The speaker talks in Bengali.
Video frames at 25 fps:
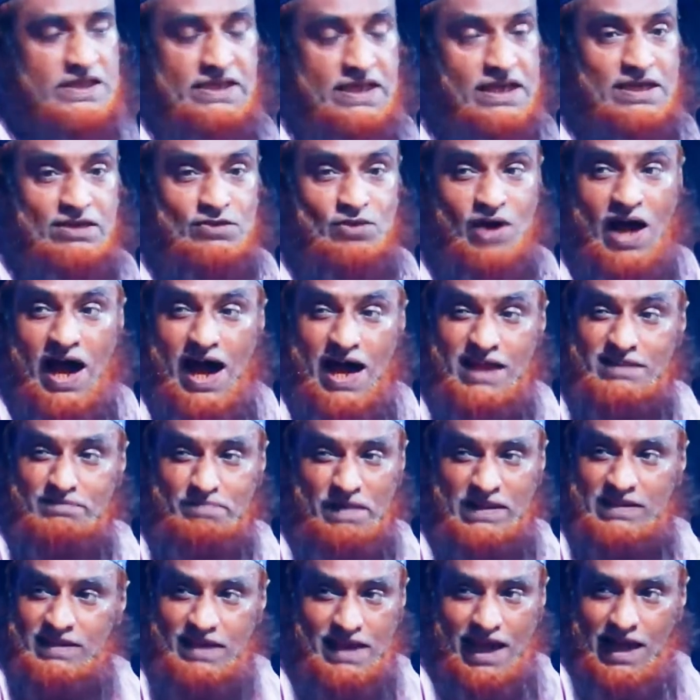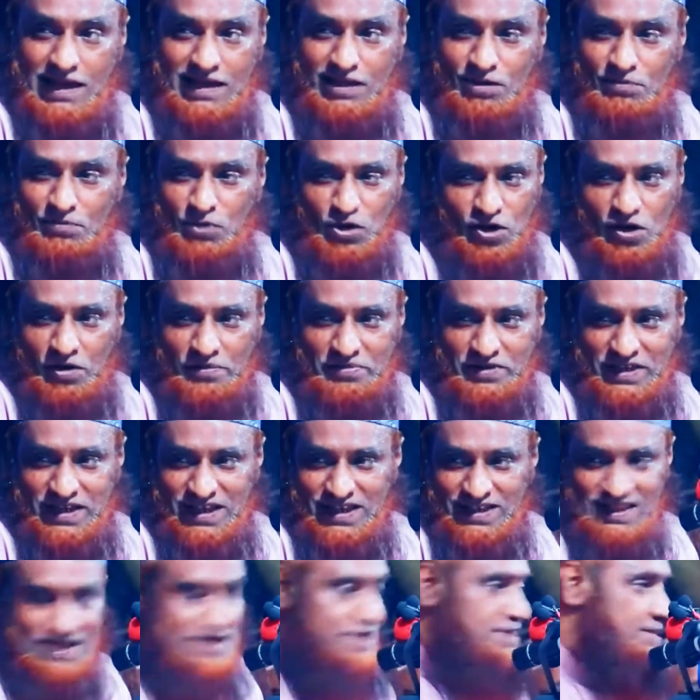এটা কিন্তু হাত বান্ধার আগে মনে হবে
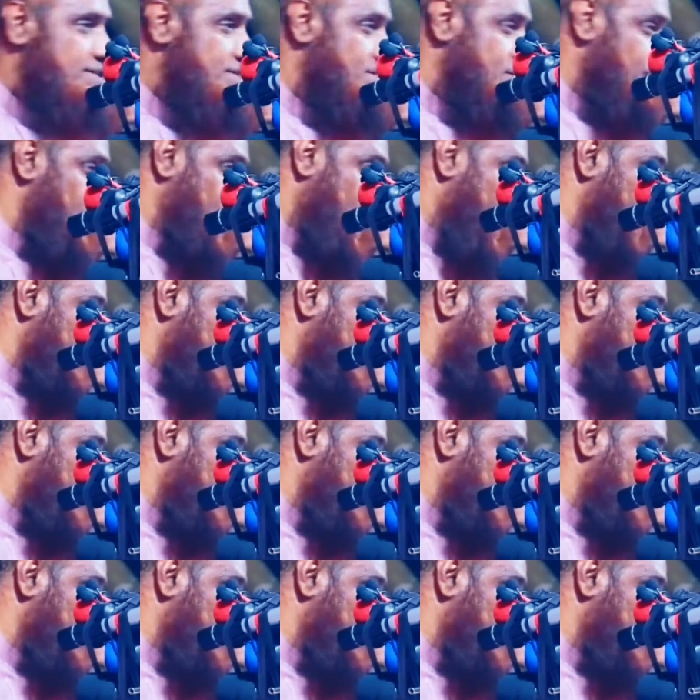না যে